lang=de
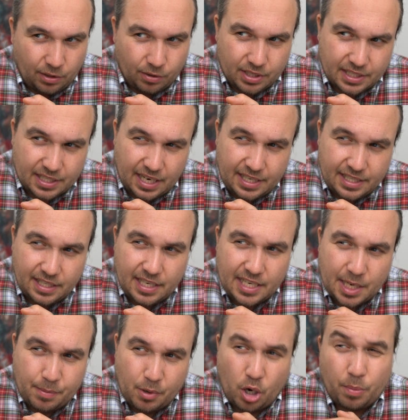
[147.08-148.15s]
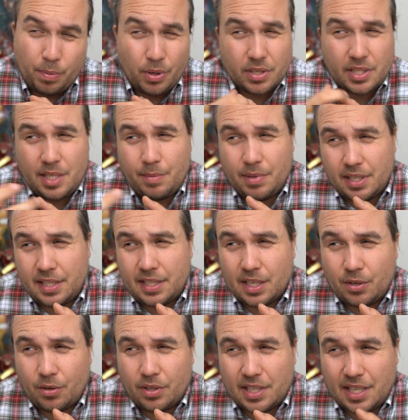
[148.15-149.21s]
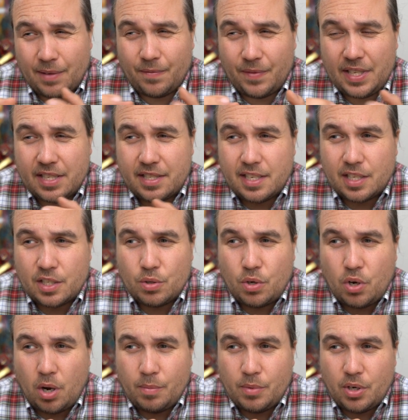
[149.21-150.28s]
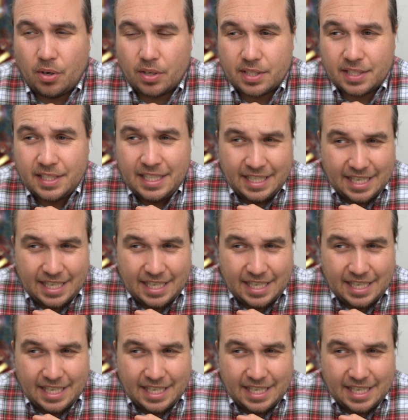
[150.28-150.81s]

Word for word: und es gleichzeitig aber auch plausible Hintergründe gibt, wie es dazu kommen konnte,